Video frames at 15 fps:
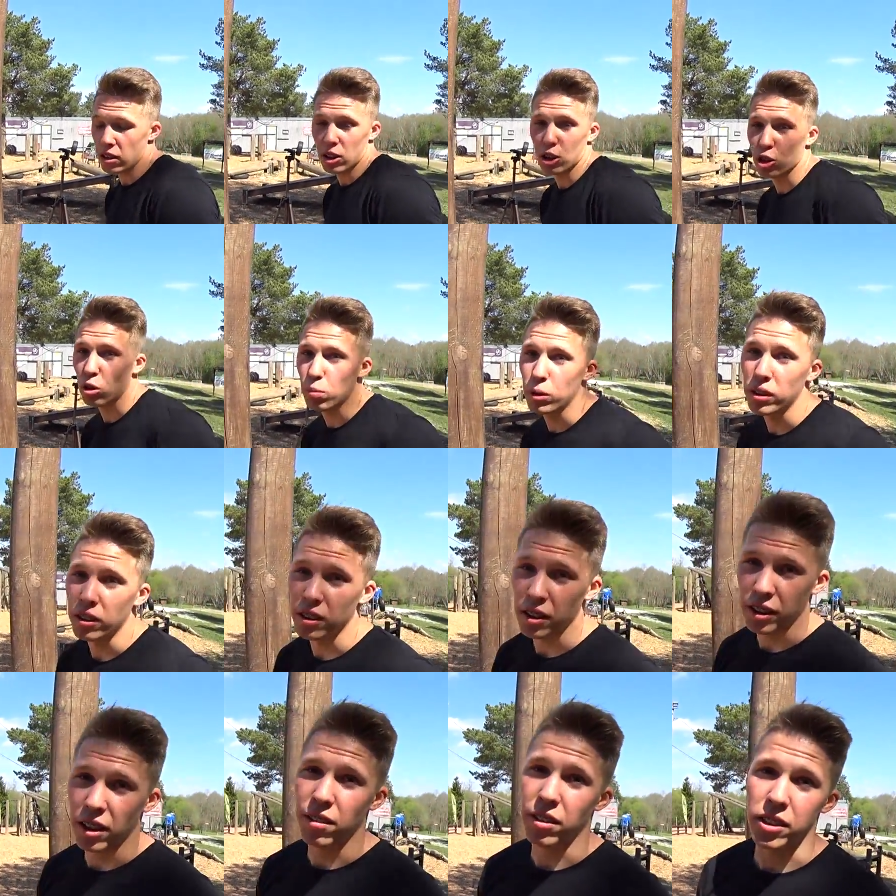Чтобы
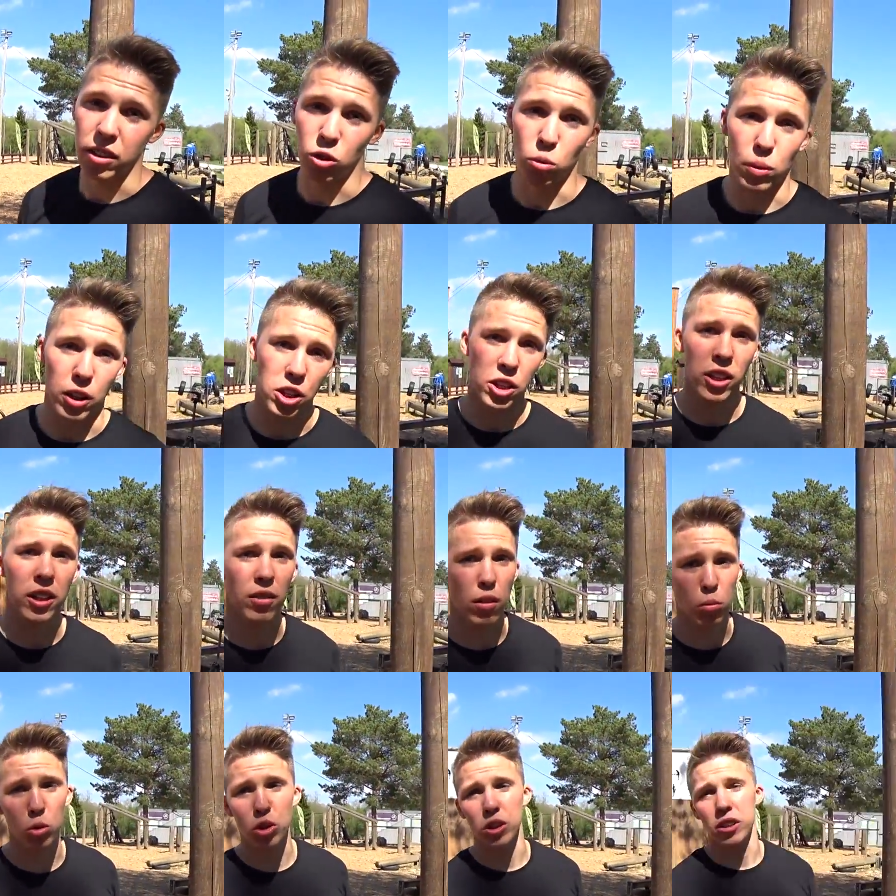натренировать это упражнение,
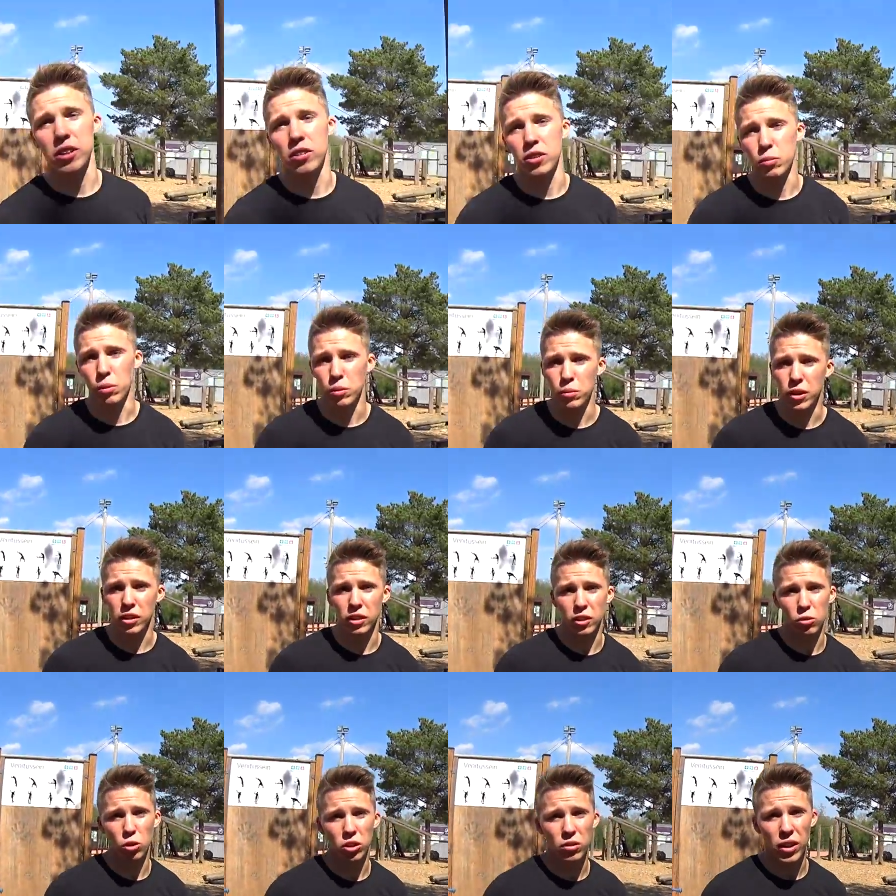вам нужно делать примерно
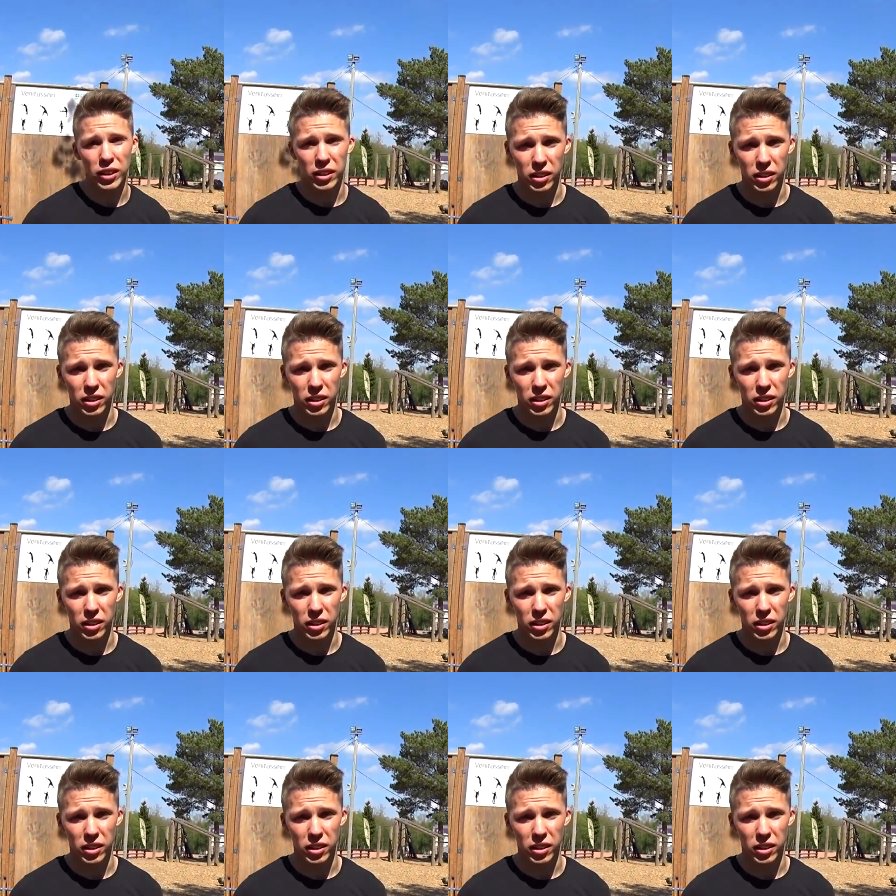его 2-3